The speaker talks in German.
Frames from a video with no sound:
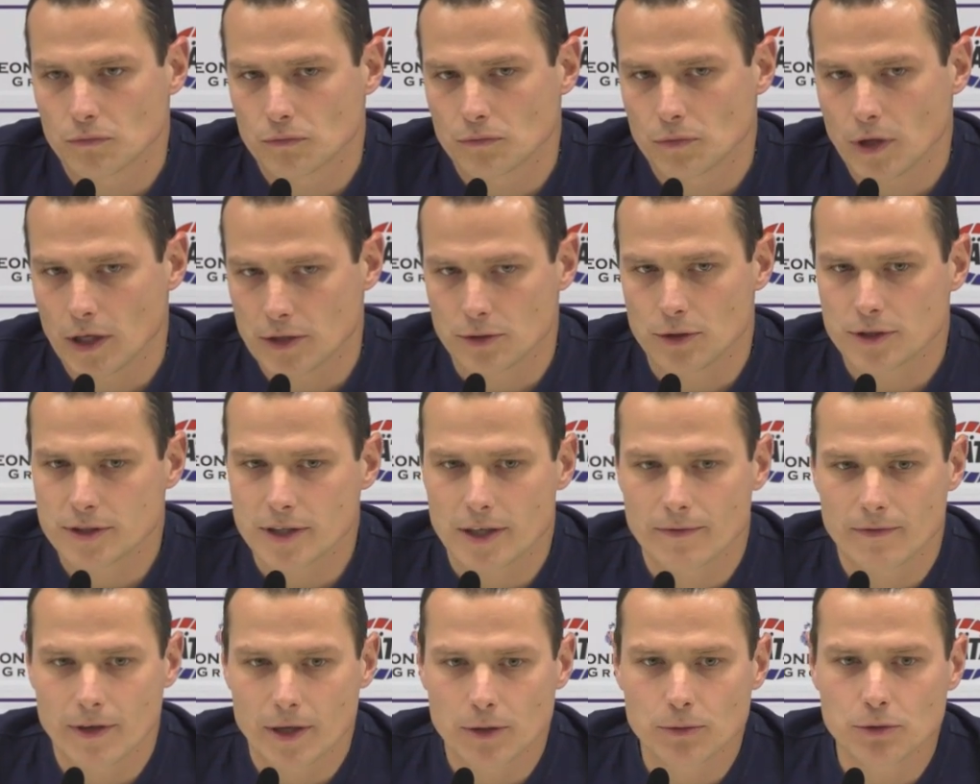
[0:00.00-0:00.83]
er soll
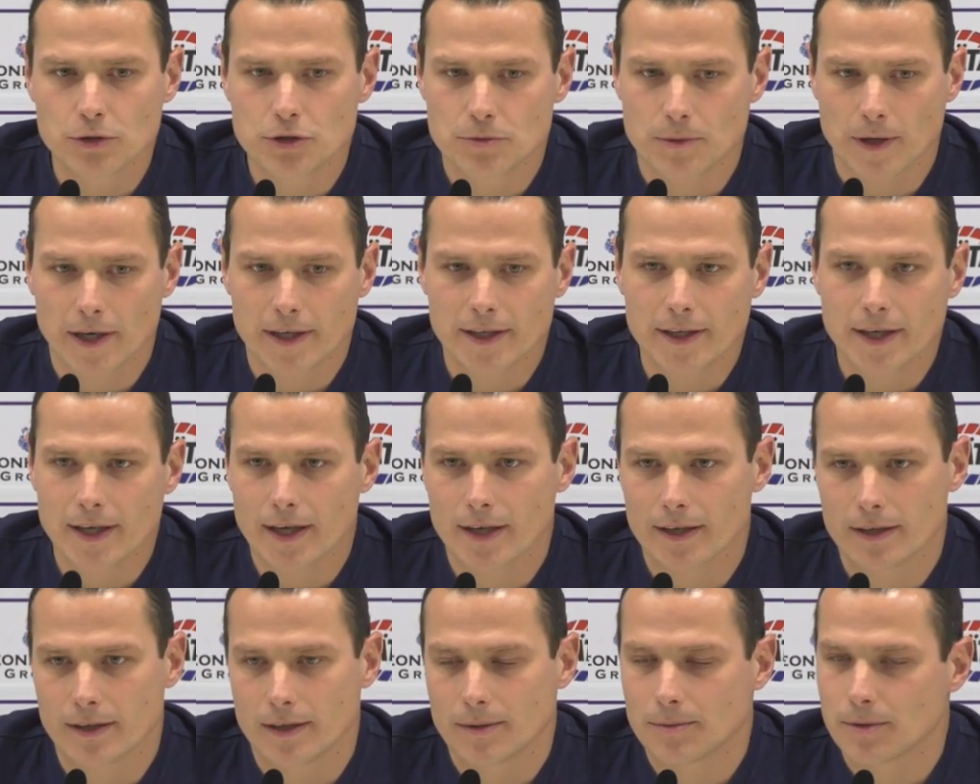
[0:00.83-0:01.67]
seinen Weg ruhig
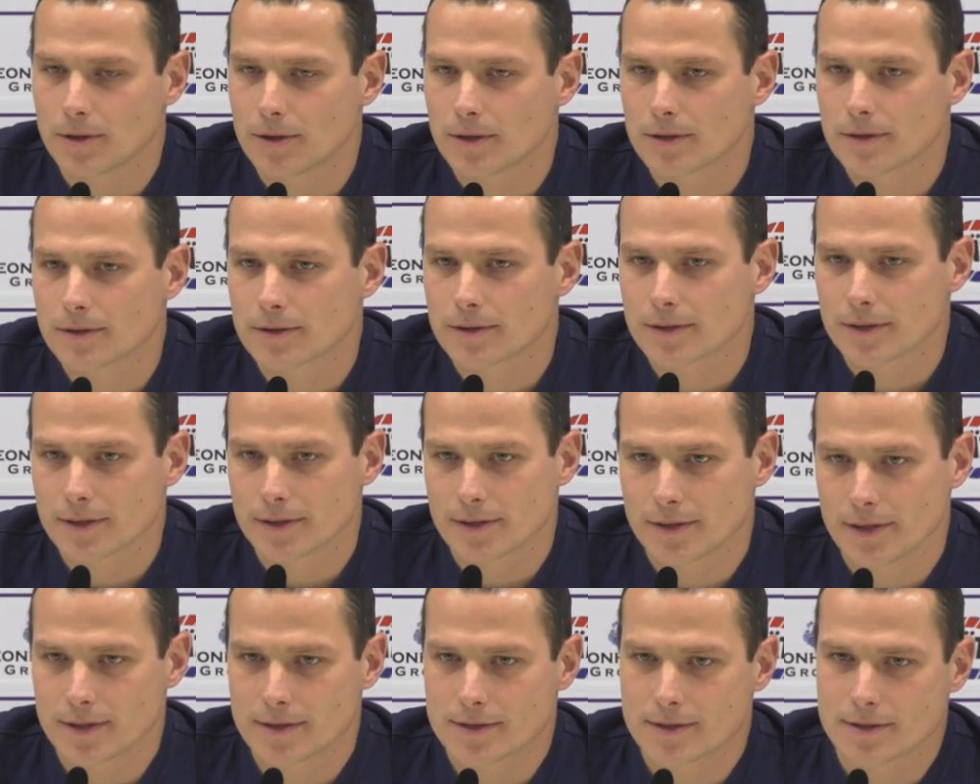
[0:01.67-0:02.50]
weitergehen, aber
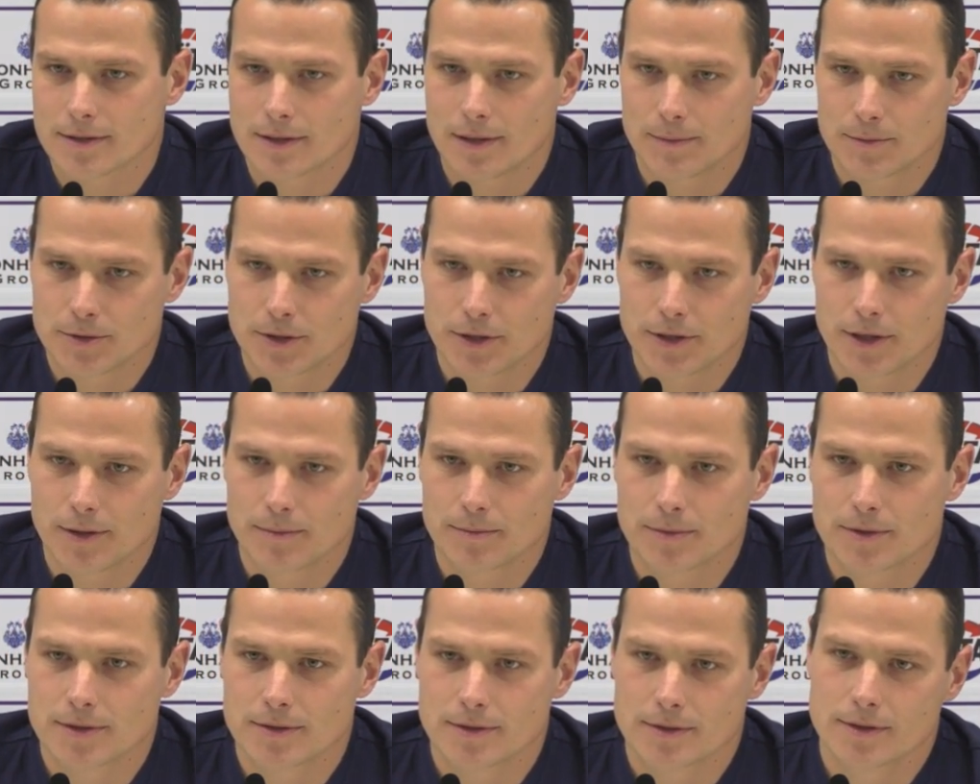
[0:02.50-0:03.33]
jetzt am
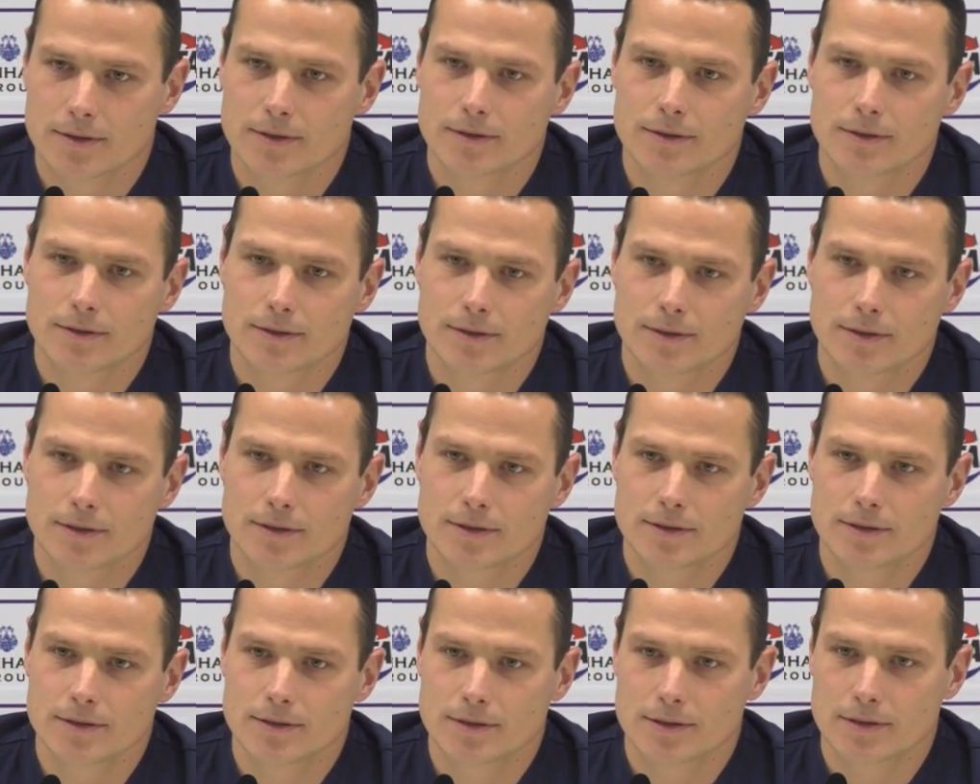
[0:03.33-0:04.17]
Sonnabend
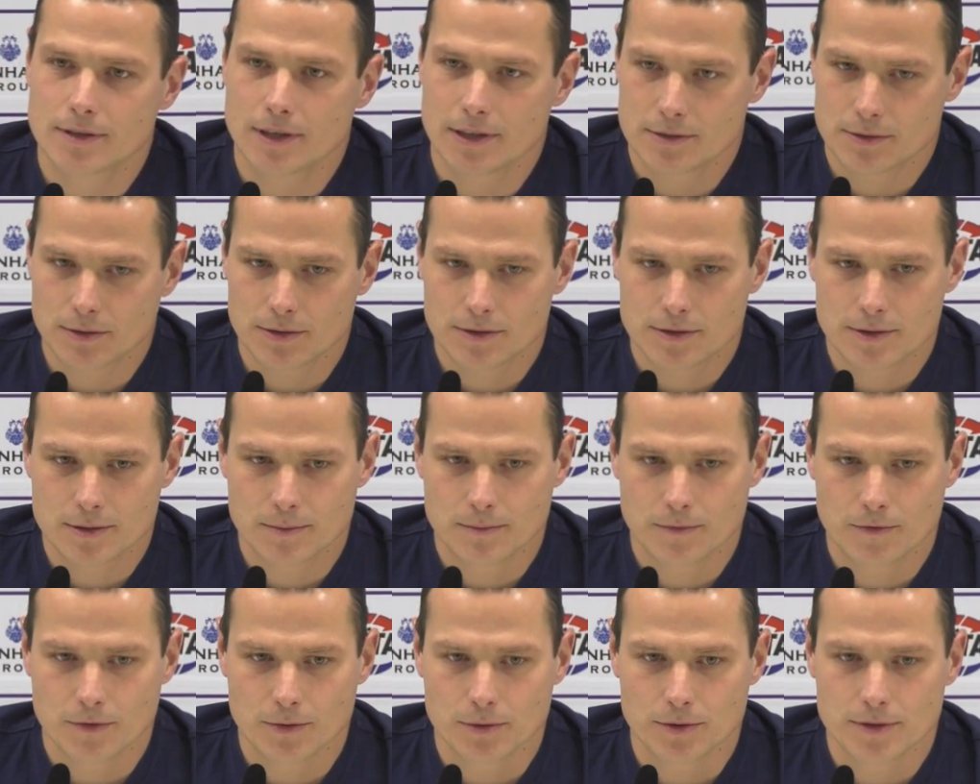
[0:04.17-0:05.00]
geht es
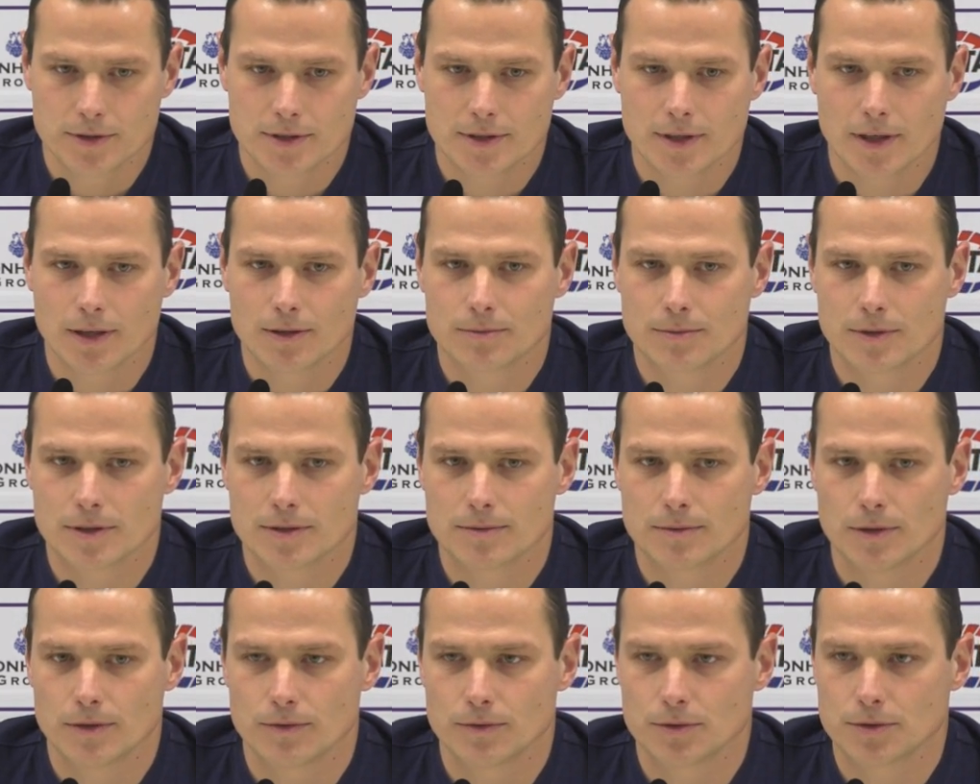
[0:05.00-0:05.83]
trotzdem für uns darum,
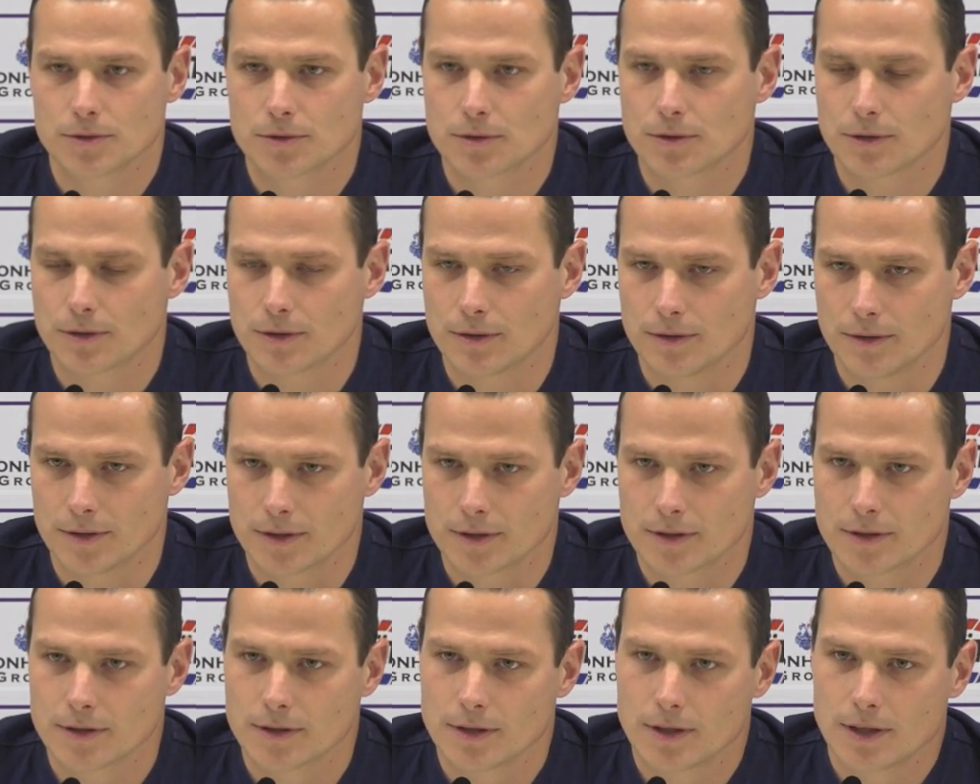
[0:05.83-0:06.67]
dass wir auf uns gucken
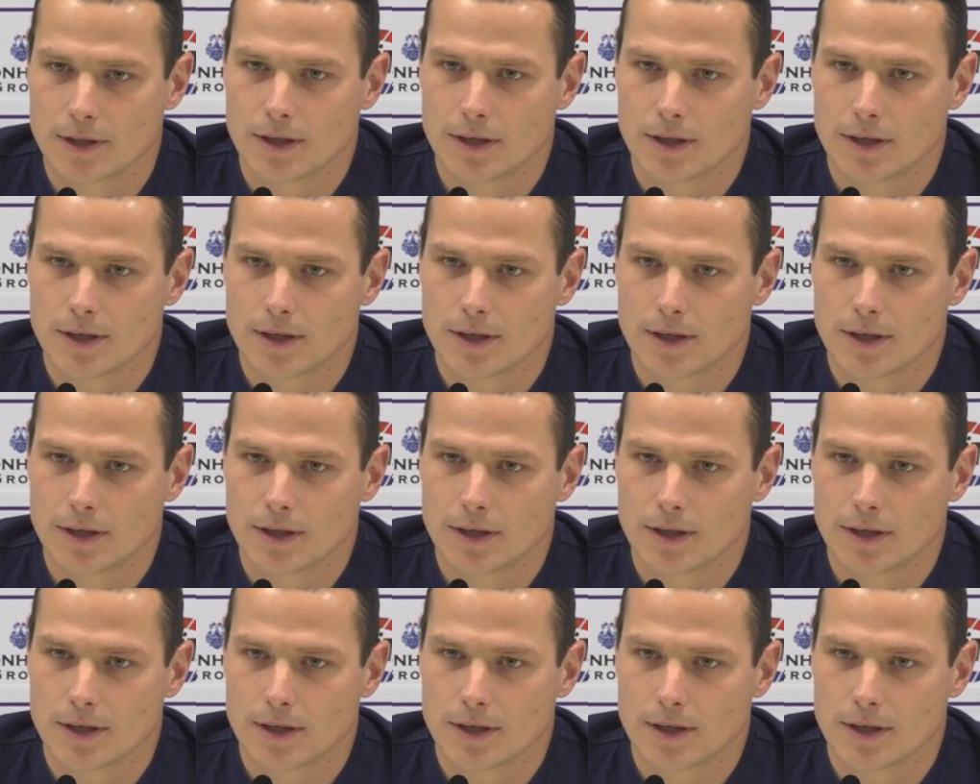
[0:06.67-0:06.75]
und